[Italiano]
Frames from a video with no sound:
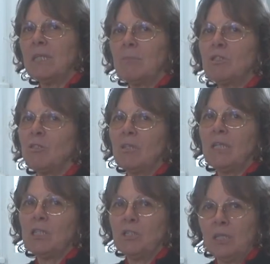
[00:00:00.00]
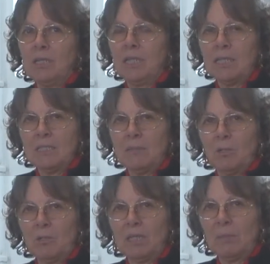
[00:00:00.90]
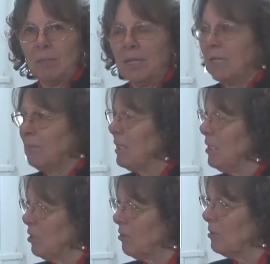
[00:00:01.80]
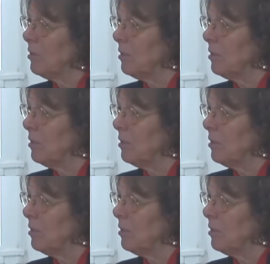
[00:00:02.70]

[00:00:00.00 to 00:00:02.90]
diciamo ci sono 10 ingressi per ogni capanna, ma io